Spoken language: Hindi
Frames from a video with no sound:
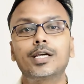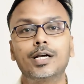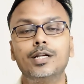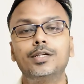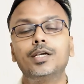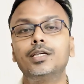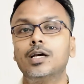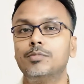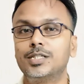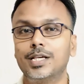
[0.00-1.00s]
एक कंट्री है
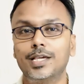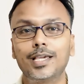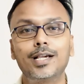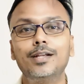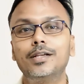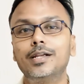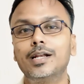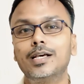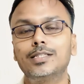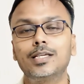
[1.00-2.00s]
ये हमेशा एक ही कंट्री
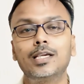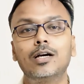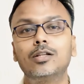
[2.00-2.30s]
रहना चाहिए